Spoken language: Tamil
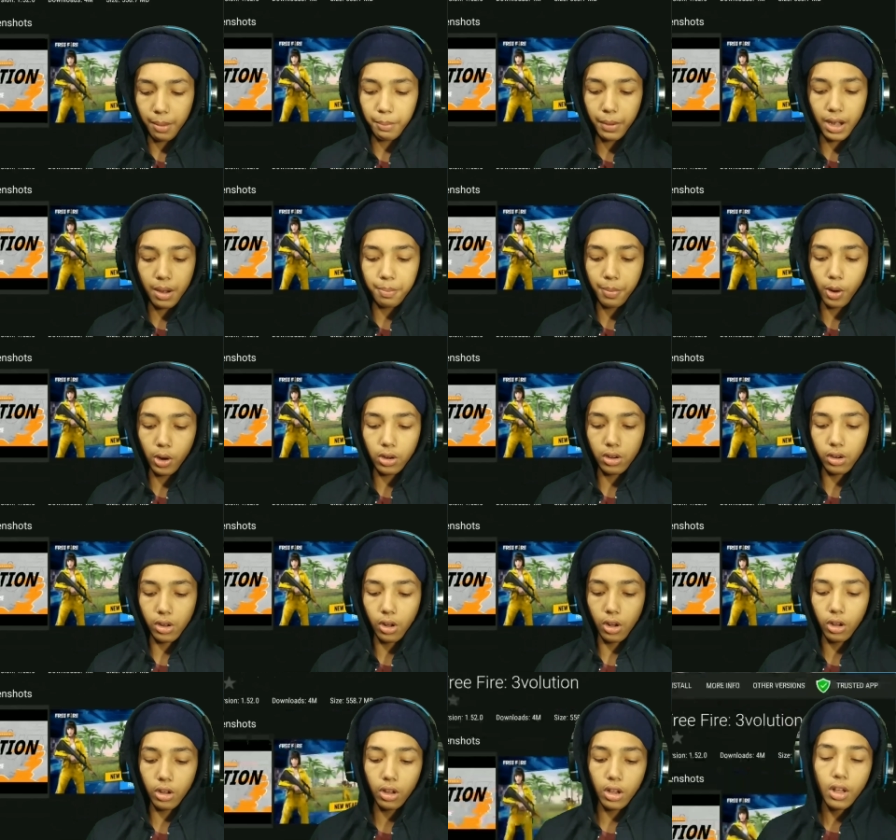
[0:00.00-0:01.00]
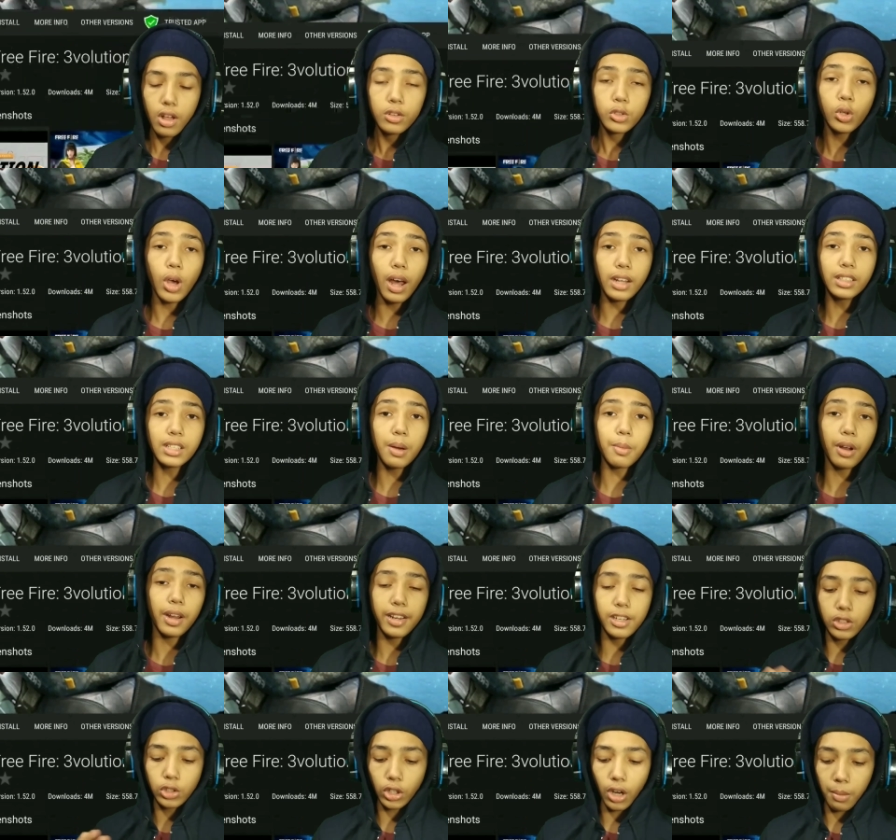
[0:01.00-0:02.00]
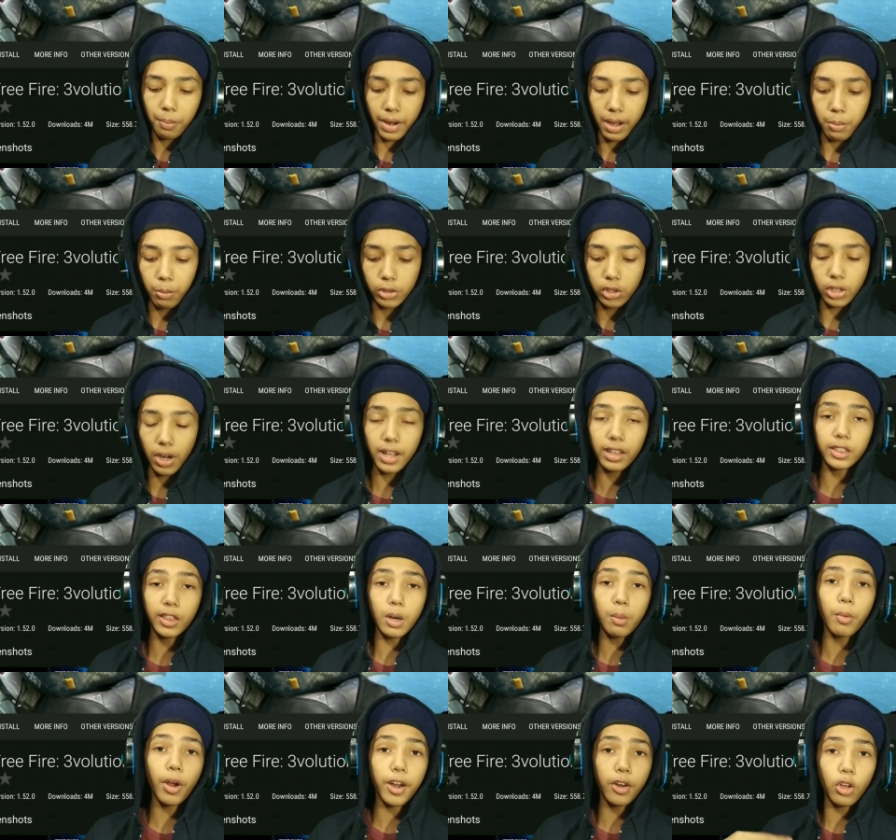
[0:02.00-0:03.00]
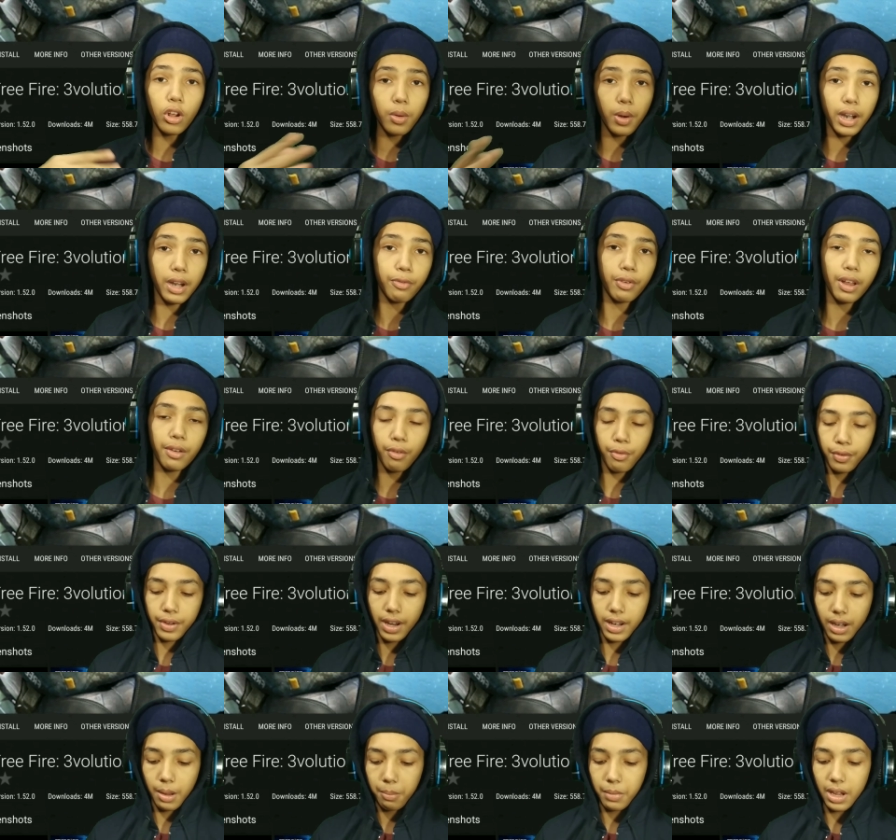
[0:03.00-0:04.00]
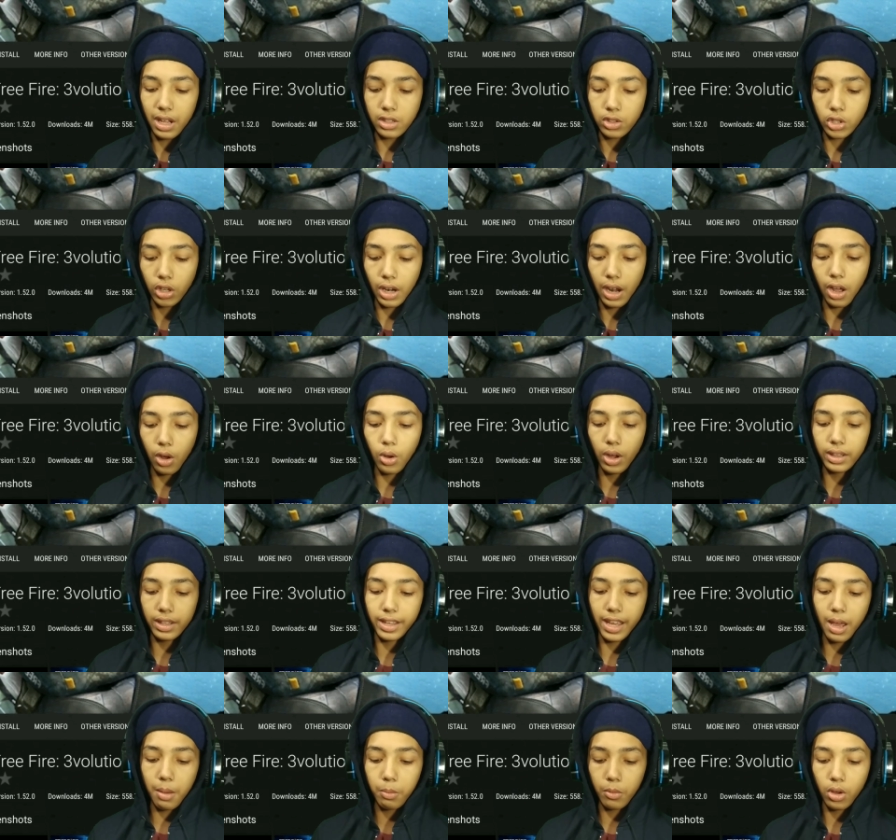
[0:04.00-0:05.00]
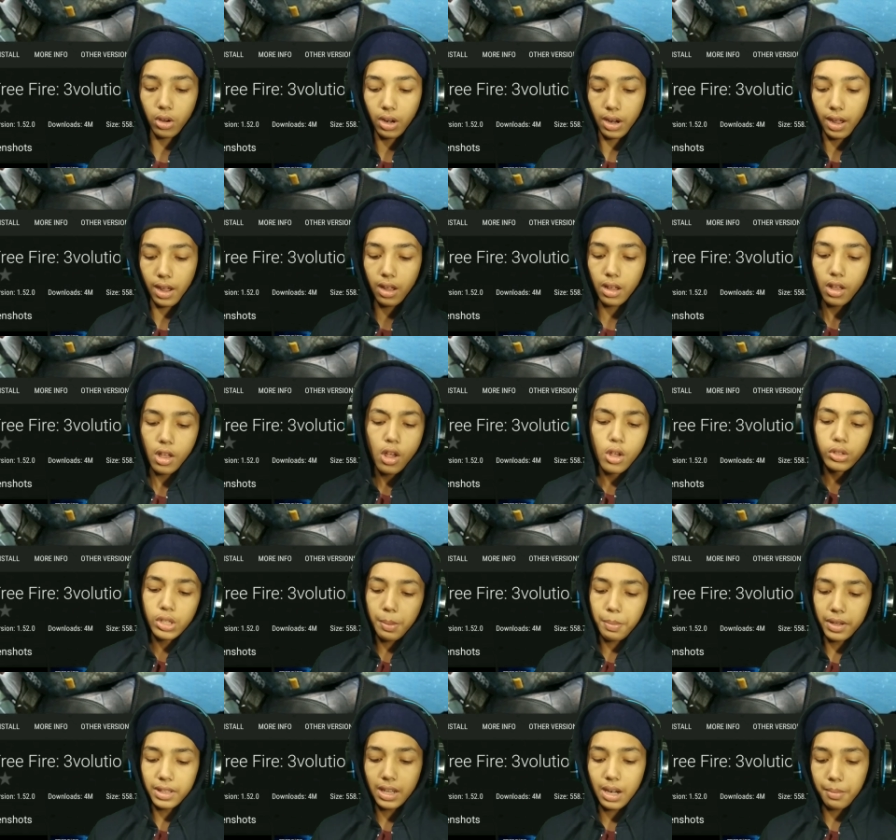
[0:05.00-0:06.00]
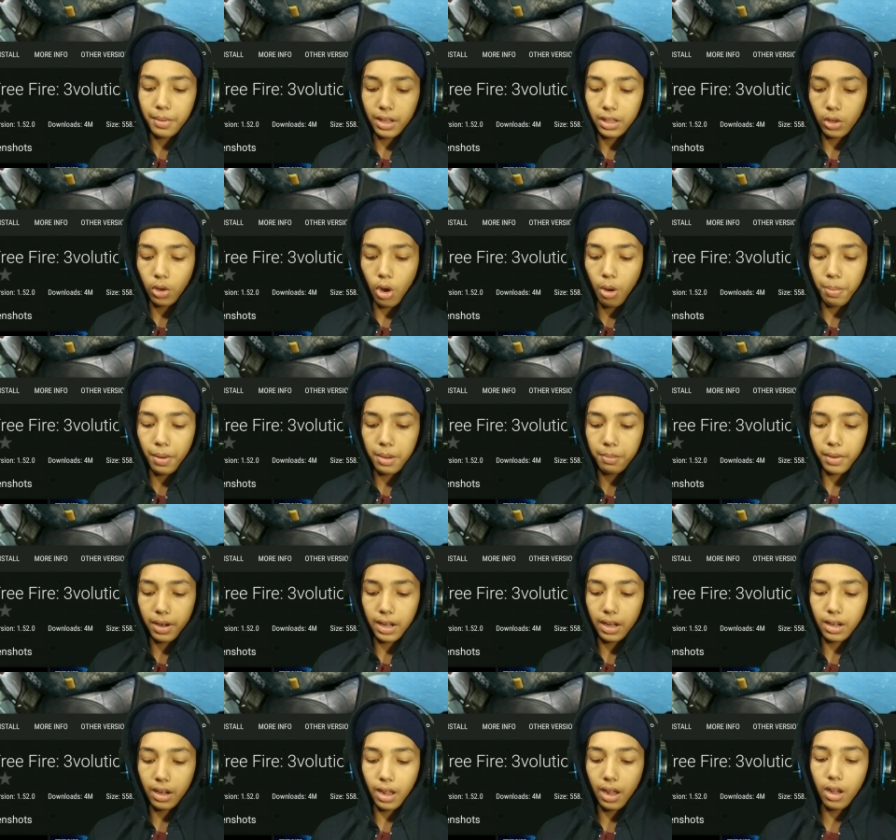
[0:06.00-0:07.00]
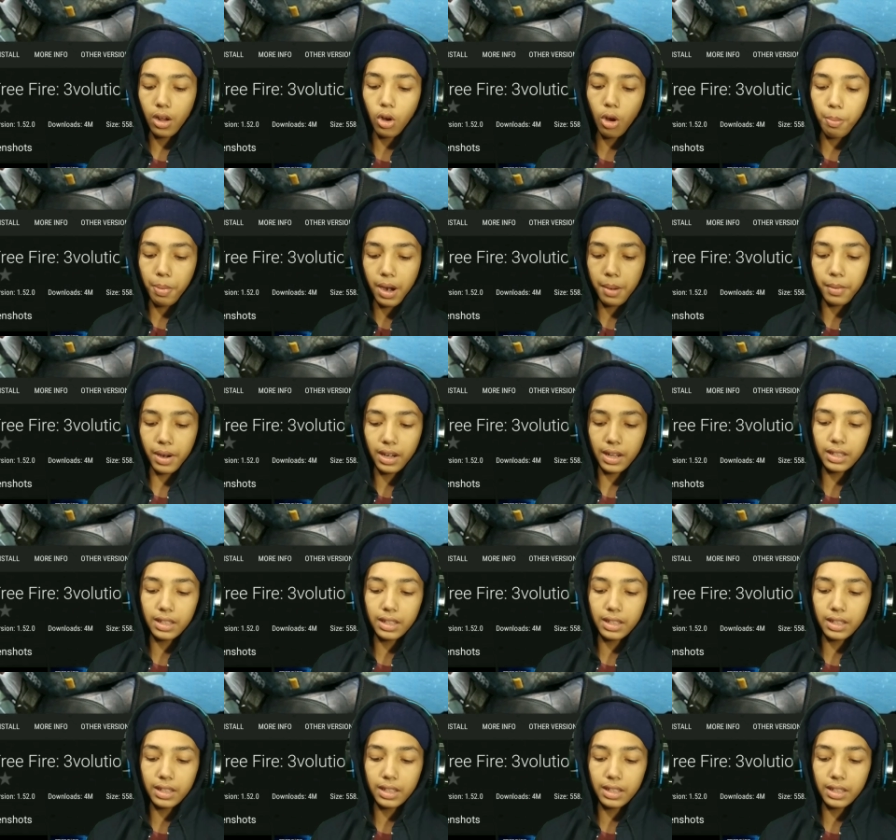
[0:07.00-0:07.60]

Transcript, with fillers: எயிட் எம்பின்னு போட்டிருக்கோம் ஸோ அதுக்கப்புறம் இன்ஸ்டால் பண்ணி முடிச்சோடனே திரும்ப இன்னொரு வாட்டி ஃபைவ் ஃபிஃப்டி எயிட் எம்பி இன்ஸ்டால் ஆகும் அந்த கேம்க்குள்ள ஸோ இப்போ வந்து நம்ம அதை ஓப்பன் பண்ணிடலாம் ஓப்பன்